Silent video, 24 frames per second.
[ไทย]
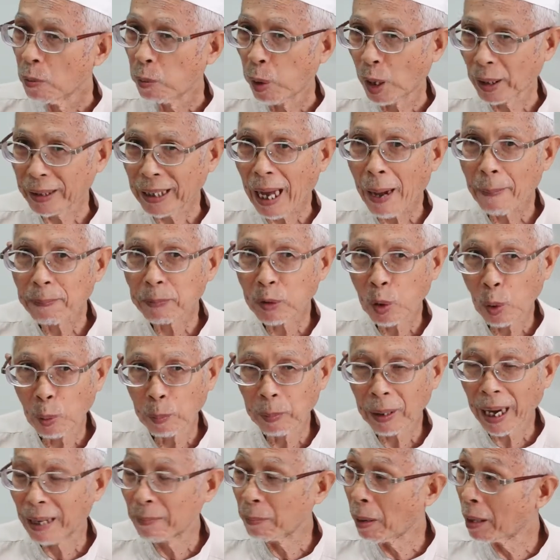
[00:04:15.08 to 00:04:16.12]
เพราะทับถม
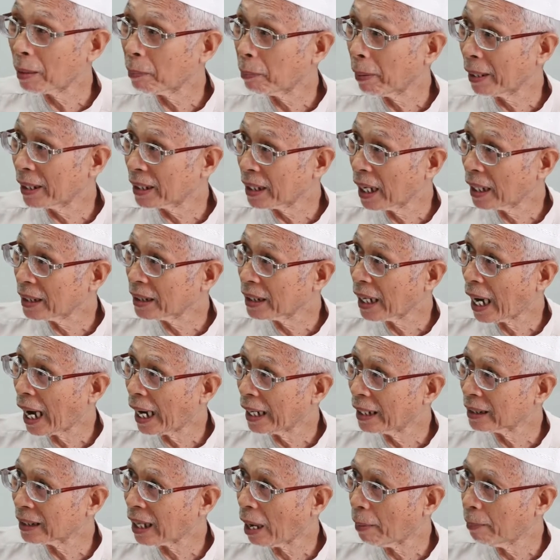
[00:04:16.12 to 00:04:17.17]
กันมันเป็นชั้
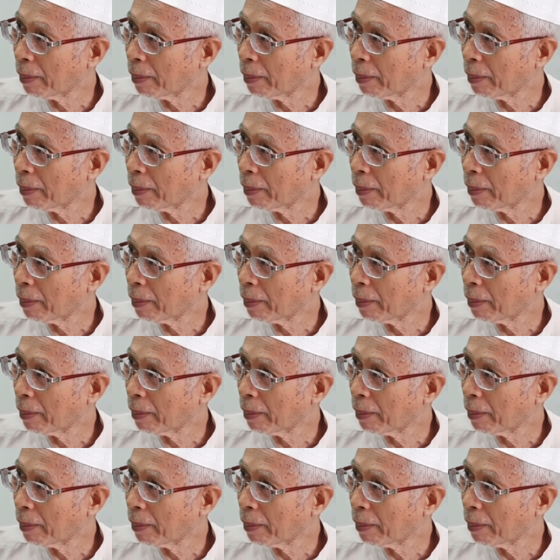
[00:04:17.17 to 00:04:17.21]
นๆ